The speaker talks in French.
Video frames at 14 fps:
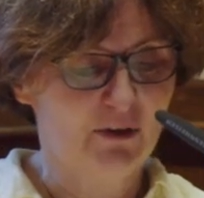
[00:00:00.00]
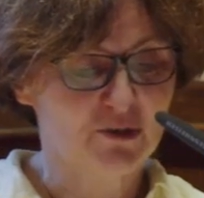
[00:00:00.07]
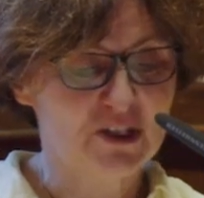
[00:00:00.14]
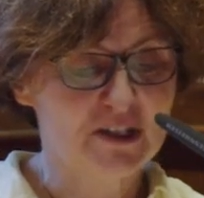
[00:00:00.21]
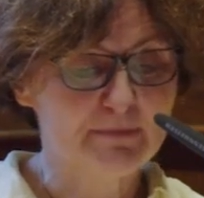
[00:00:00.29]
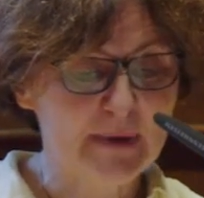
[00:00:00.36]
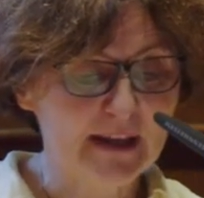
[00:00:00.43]

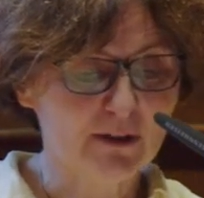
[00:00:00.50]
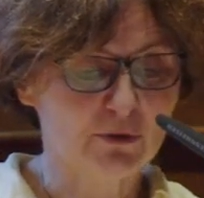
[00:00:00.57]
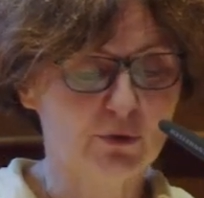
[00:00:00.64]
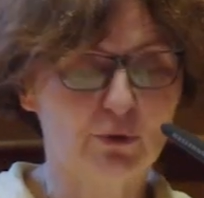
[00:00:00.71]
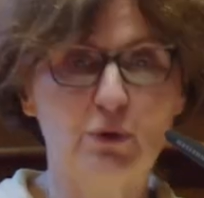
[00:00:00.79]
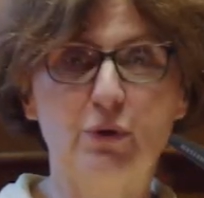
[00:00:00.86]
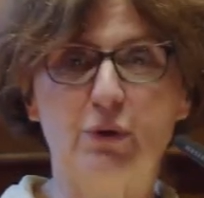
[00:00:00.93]
J'espère
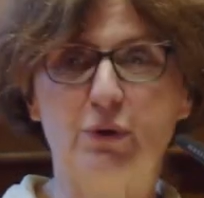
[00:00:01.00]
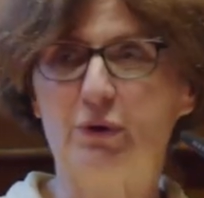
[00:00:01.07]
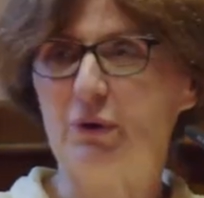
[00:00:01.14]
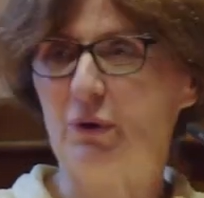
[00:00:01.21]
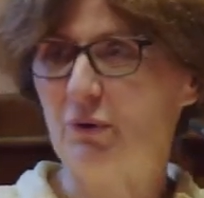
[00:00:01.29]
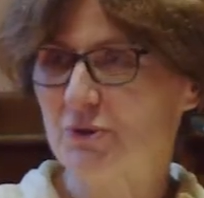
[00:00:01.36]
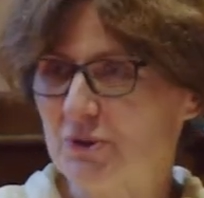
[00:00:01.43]

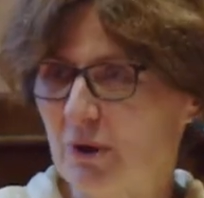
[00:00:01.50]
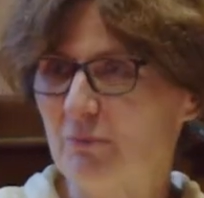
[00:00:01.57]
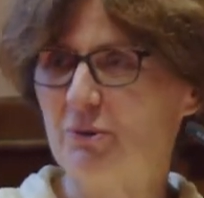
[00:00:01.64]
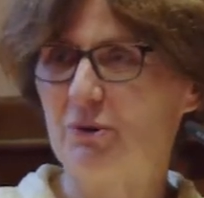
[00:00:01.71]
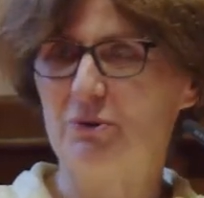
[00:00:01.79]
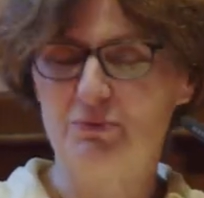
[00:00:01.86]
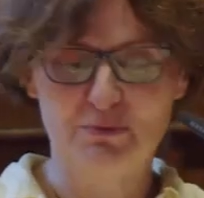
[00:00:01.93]
que
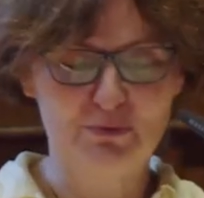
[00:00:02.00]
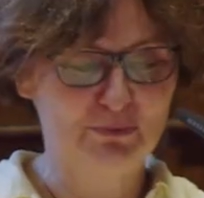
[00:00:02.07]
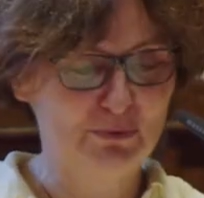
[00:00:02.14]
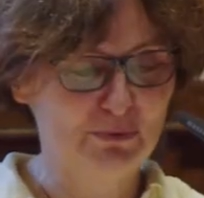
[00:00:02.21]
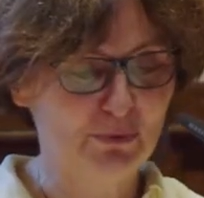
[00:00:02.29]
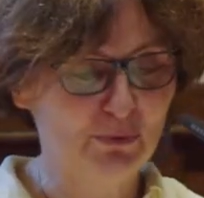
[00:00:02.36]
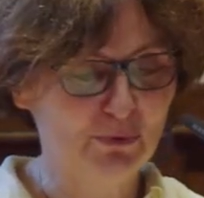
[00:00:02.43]
ensemble nous
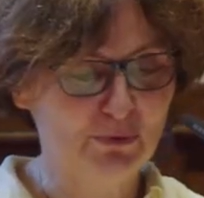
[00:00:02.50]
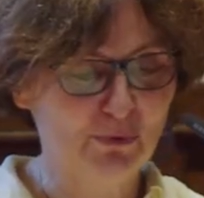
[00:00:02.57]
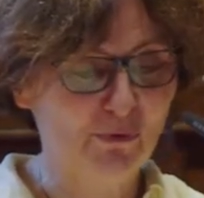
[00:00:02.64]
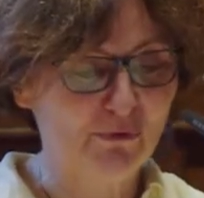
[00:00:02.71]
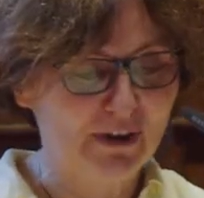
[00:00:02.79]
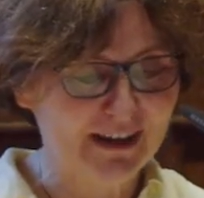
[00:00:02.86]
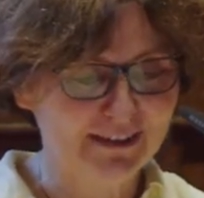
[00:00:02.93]
pourrons
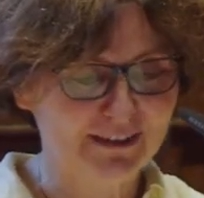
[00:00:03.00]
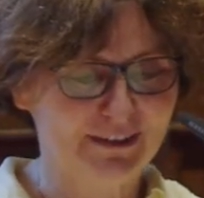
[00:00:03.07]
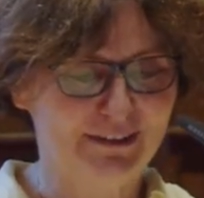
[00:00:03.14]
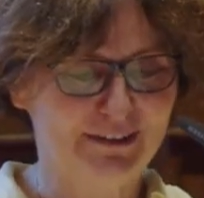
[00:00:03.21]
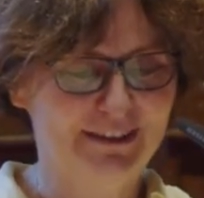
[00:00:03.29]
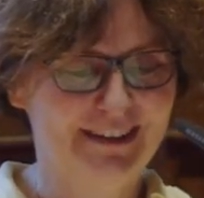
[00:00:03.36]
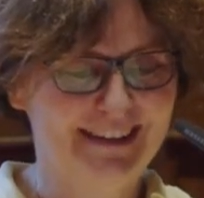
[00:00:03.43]

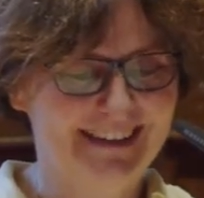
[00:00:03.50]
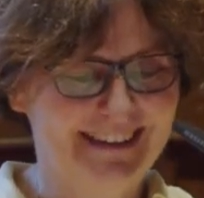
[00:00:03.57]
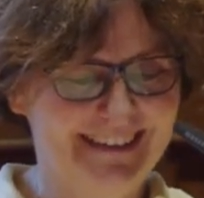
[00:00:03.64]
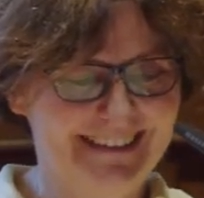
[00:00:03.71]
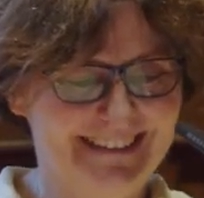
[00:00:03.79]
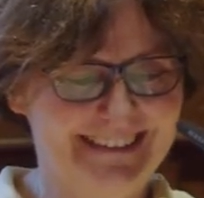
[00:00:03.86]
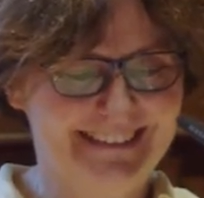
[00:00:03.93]
convaincre
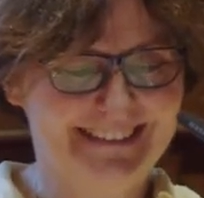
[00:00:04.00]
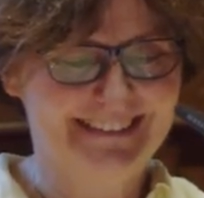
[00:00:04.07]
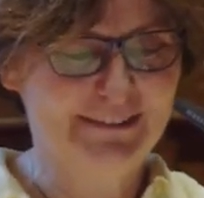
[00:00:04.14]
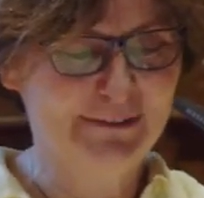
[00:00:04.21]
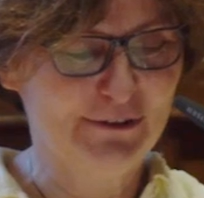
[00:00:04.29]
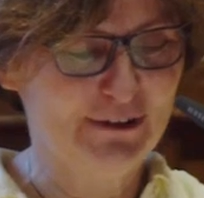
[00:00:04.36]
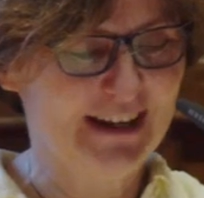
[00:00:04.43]

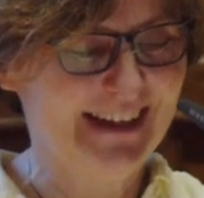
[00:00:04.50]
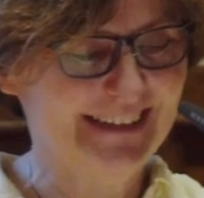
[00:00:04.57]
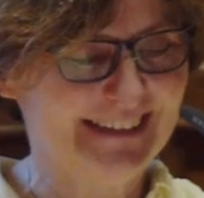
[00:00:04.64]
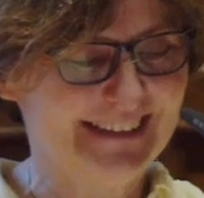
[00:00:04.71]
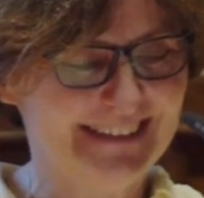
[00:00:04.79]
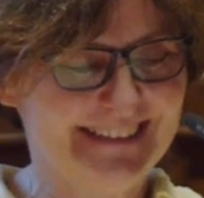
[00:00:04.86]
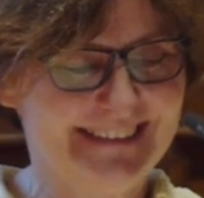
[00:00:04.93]
nos
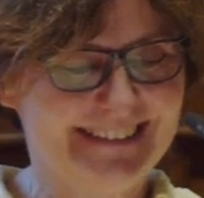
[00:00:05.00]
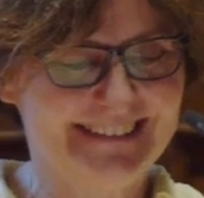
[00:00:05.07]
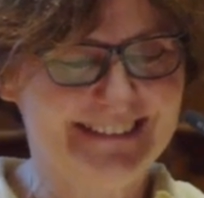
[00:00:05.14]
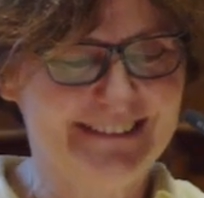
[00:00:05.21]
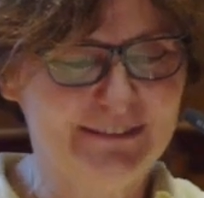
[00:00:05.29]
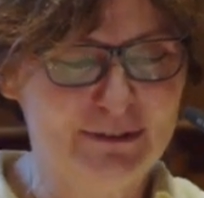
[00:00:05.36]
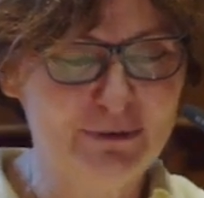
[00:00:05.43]
collègues
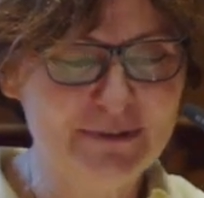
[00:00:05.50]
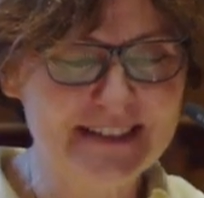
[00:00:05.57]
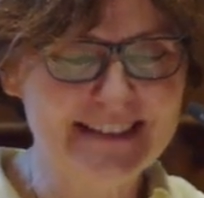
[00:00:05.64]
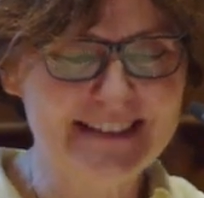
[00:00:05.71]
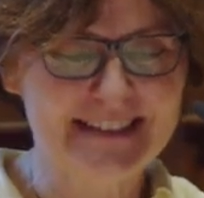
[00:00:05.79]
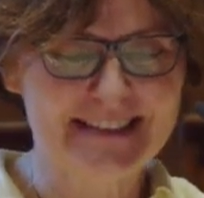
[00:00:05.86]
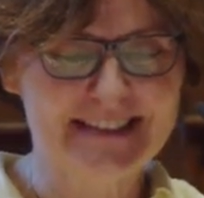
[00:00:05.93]
de
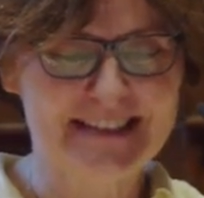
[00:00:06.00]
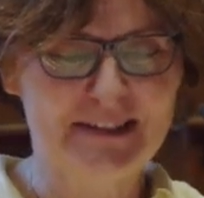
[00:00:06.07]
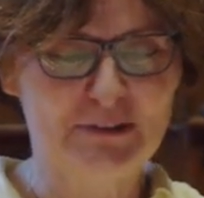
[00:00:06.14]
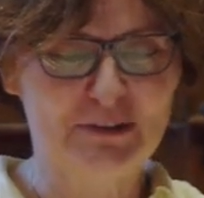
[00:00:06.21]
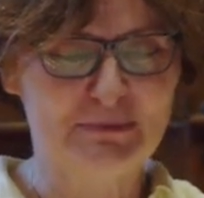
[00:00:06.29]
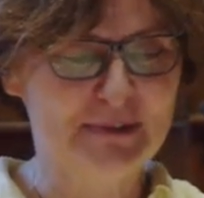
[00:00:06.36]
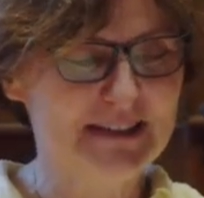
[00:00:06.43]
l'utilité des
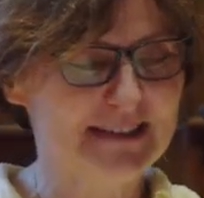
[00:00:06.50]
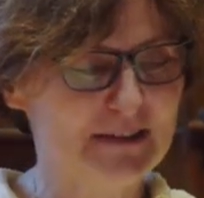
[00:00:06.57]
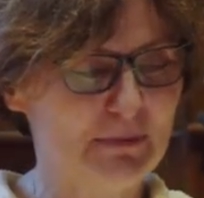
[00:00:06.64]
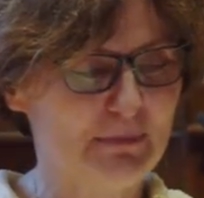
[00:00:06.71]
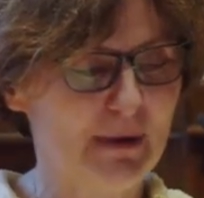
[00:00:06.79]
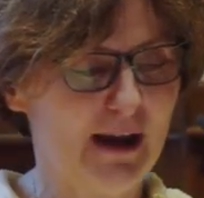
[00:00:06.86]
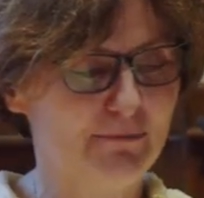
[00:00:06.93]

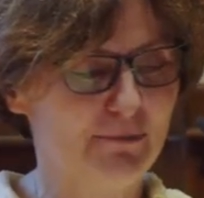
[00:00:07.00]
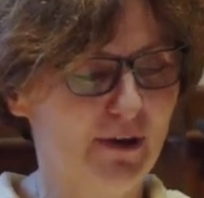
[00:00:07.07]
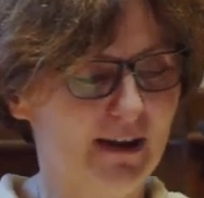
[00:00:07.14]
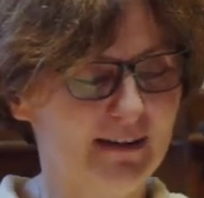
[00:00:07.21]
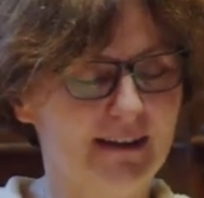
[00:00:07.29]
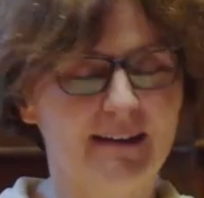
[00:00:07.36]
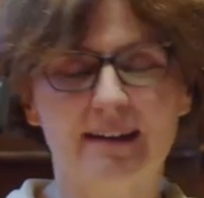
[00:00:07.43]
économistes par rapport
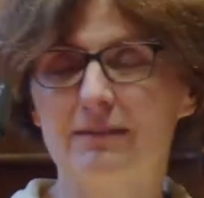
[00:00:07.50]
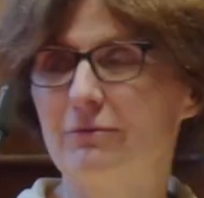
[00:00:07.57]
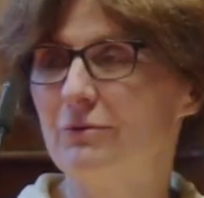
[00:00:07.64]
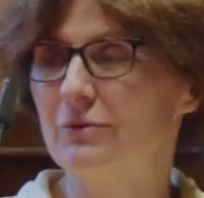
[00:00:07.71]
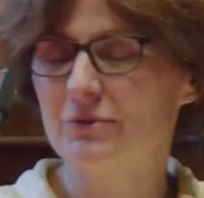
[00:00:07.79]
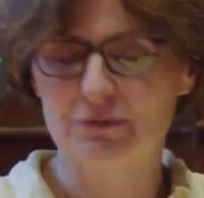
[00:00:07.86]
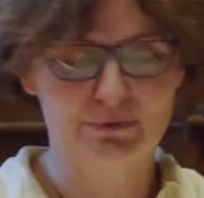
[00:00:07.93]
à la
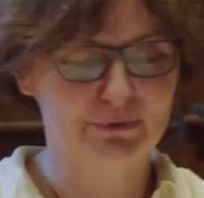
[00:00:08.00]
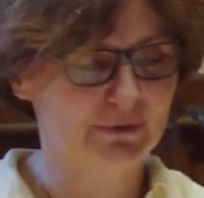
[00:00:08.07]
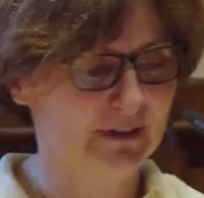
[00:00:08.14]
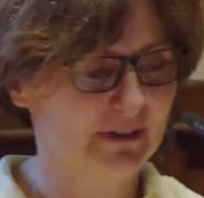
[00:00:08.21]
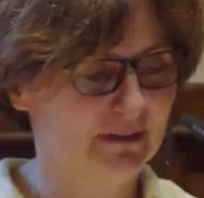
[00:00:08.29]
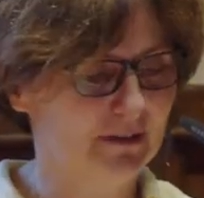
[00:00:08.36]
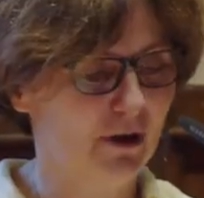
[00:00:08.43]
révolution
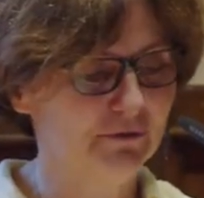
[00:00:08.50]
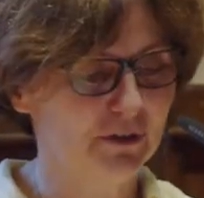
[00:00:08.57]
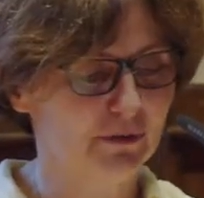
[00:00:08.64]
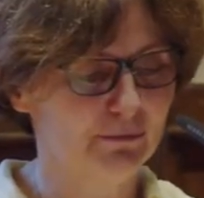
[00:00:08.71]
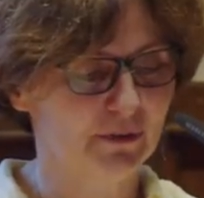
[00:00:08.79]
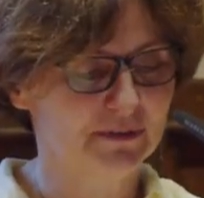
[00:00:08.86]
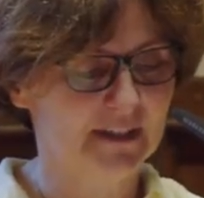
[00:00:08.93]

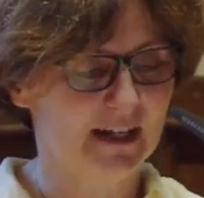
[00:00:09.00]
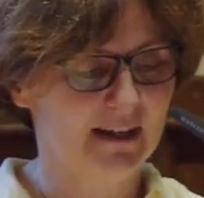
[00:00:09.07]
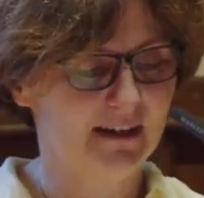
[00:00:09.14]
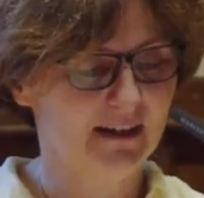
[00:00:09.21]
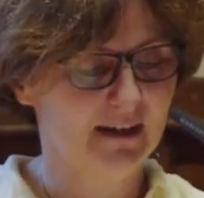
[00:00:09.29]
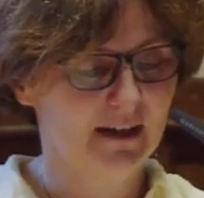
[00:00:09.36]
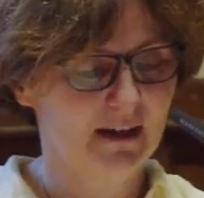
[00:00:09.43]

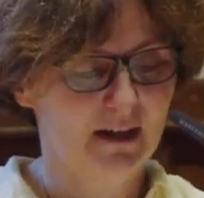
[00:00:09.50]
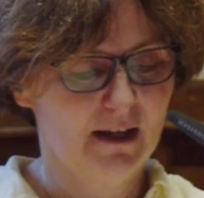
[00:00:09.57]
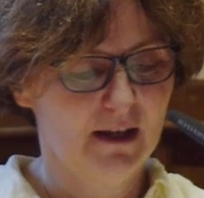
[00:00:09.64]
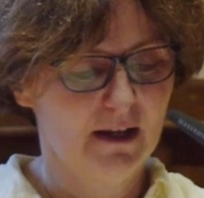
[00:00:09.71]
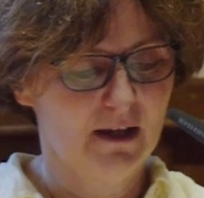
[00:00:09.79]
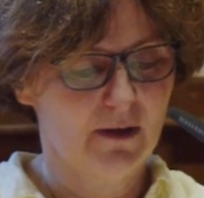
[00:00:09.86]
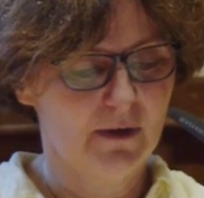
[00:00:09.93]
environnementale
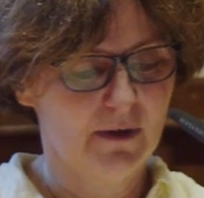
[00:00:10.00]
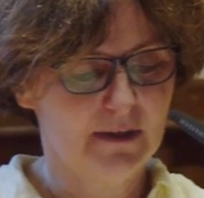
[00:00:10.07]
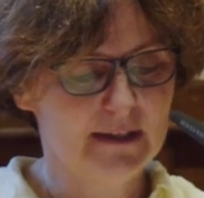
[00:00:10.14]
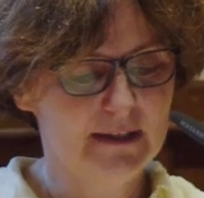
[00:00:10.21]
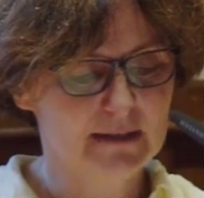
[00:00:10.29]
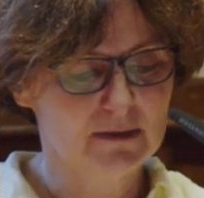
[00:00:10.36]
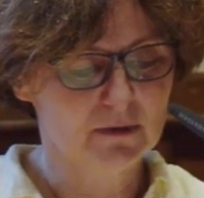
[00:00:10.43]

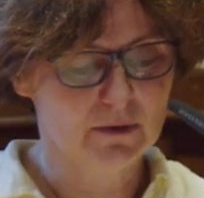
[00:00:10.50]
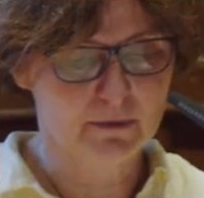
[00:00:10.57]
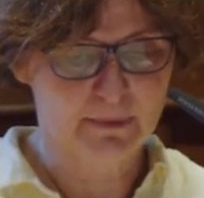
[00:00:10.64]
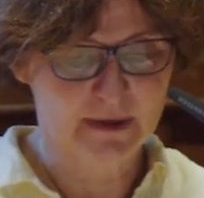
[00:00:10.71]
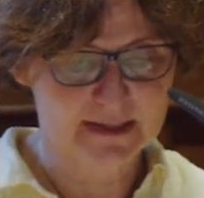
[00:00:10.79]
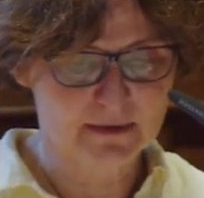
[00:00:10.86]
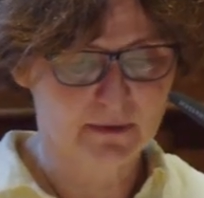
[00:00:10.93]
qui se
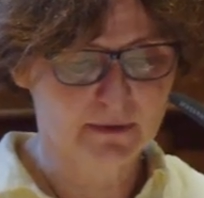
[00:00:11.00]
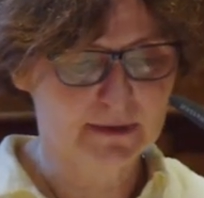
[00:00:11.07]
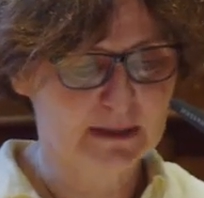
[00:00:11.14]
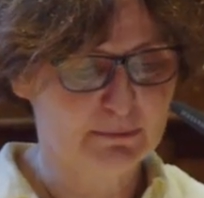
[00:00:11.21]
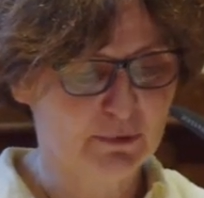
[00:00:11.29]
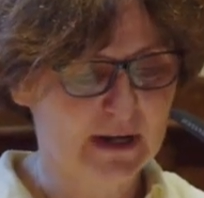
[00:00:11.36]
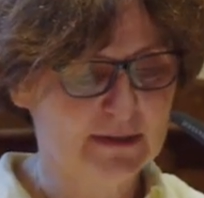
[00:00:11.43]
présente
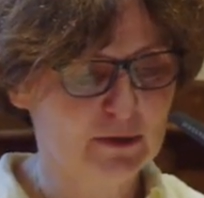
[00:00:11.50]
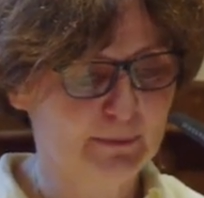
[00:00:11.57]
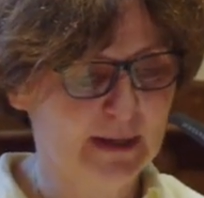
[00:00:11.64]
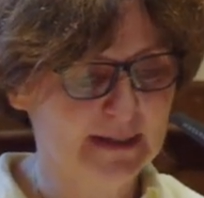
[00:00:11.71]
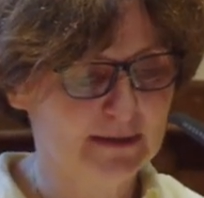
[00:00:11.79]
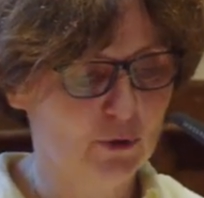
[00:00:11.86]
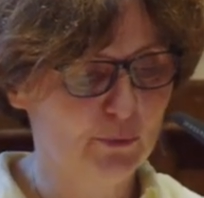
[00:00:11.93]
et pour qu'elle se
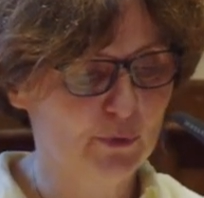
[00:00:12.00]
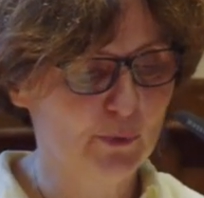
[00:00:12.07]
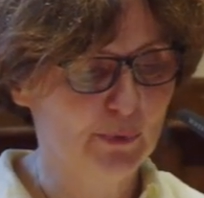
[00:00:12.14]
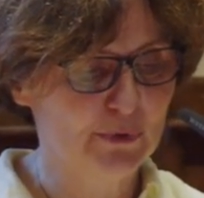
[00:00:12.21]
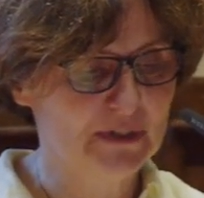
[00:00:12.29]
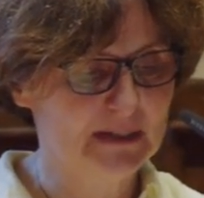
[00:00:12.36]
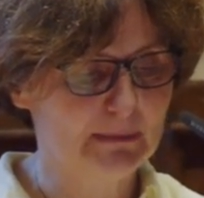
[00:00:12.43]
passe le mieux
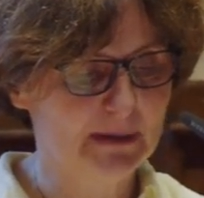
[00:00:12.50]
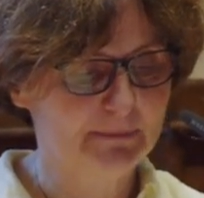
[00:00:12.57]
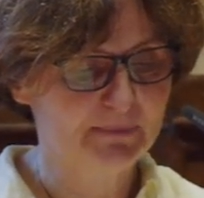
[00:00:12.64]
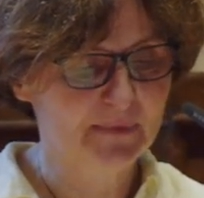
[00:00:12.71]
possible.